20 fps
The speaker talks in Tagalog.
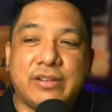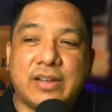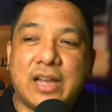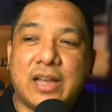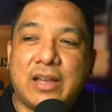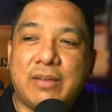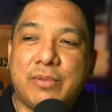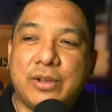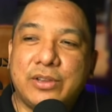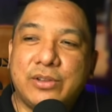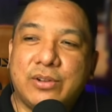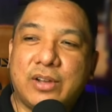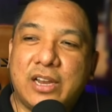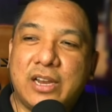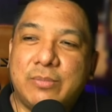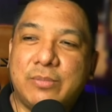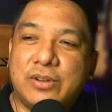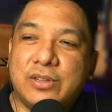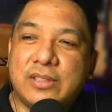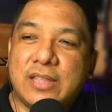ha, huwag niyong
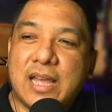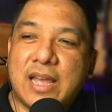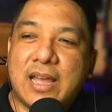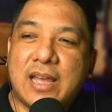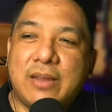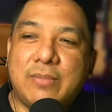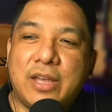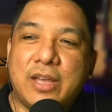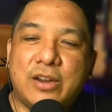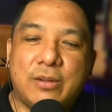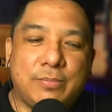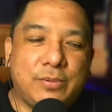kalimutan, meron po